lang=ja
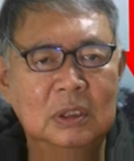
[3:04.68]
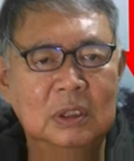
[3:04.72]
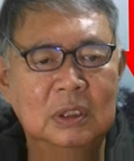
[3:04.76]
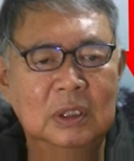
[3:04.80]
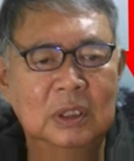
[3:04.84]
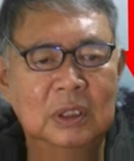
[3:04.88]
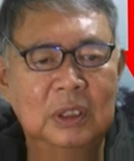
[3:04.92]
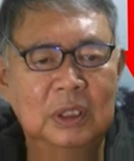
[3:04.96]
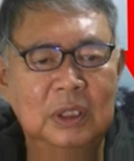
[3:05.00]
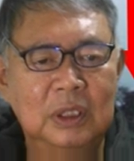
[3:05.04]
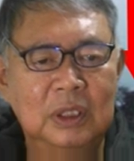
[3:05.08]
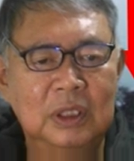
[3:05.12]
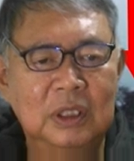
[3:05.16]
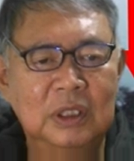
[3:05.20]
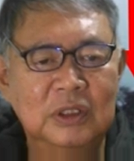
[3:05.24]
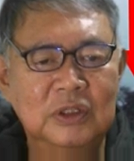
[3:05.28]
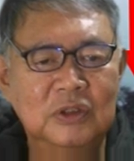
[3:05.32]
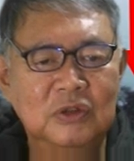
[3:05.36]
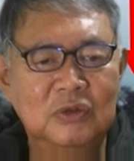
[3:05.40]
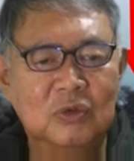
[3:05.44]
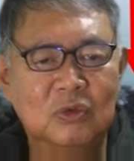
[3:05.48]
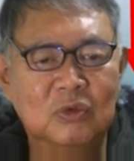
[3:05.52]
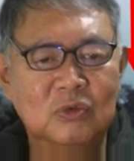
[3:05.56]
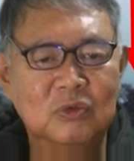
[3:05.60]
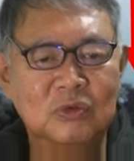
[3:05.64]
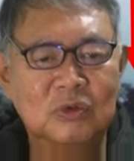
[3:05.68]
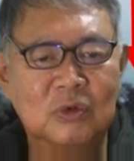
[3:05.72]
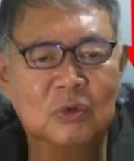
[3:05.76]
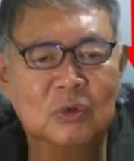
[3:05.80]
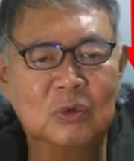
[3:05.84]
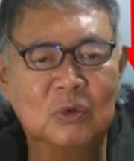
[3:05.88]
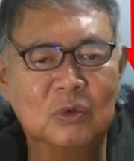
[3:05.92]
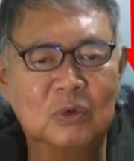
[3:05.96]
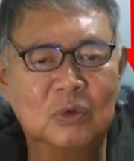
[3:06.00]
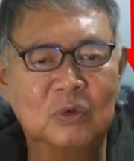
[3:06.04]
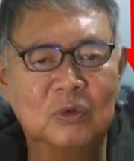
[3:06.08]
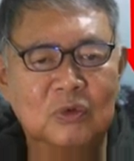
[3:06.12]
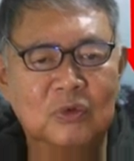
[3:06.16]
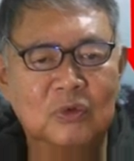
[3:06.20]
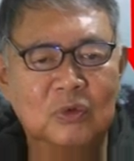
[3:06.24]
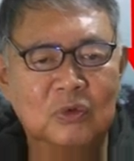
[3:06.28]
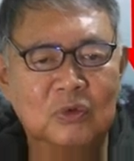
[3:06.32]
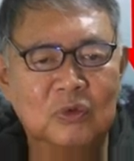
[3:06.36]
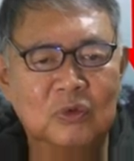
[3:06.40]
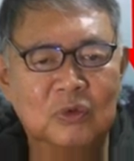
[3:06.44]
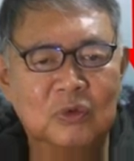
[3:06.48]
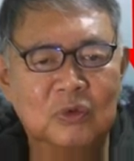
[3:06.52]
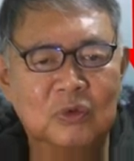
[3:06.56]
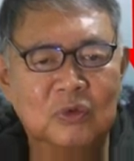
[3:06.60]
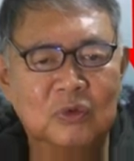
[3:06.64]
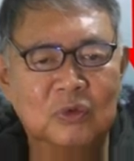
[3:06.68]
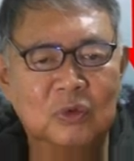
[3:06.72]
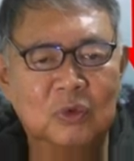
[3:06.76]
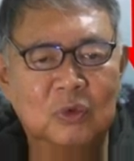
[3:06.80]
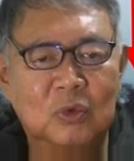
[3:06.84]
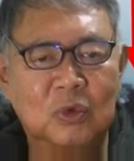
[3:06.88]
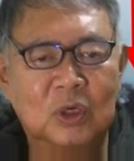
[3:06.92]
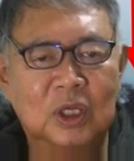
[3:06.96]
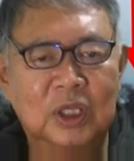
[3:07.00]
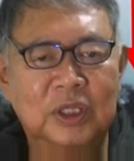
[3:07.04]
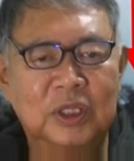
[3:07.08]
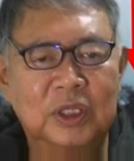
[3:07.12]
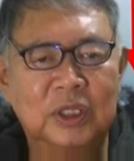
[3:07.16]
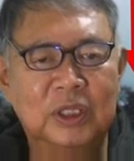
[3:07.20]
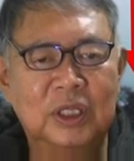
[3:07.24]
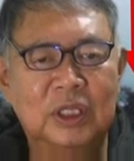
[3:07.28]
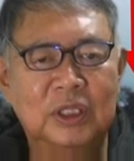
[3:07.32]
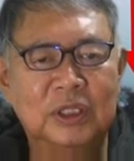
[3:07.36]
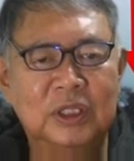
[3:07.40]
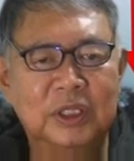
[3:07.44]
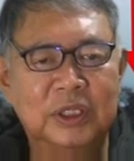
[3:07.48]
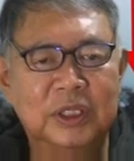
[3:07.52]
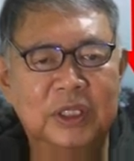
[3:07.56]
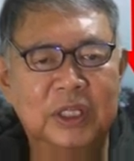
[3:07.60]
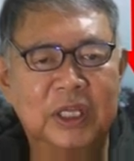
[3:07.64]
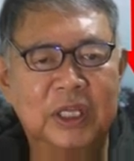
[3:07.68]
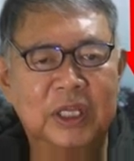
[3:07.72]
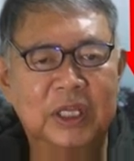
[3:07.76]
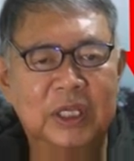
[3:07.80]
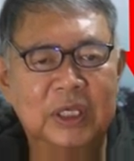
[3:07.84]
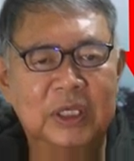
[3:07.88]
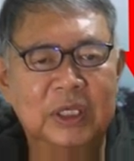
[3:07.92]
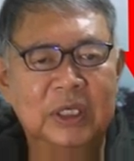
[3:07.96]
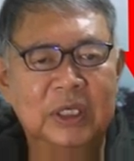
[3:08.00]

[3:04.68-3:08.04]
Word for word: えー、持続の本、うそうそうそう、こうやってなってて、